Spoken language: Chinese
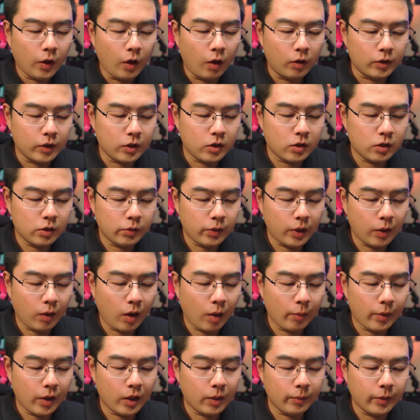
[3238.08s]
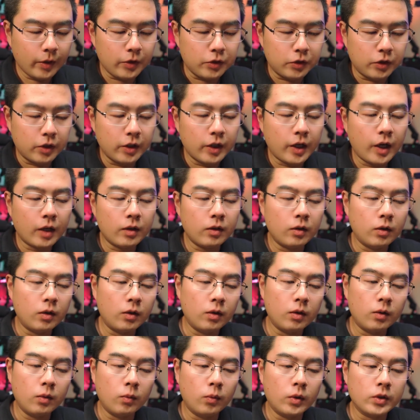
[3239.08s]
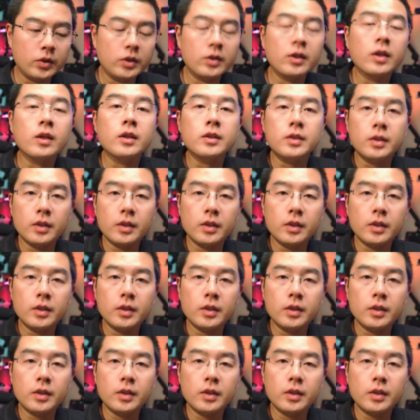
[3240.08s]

好，在实时预览画面里面你可以看到我现在的一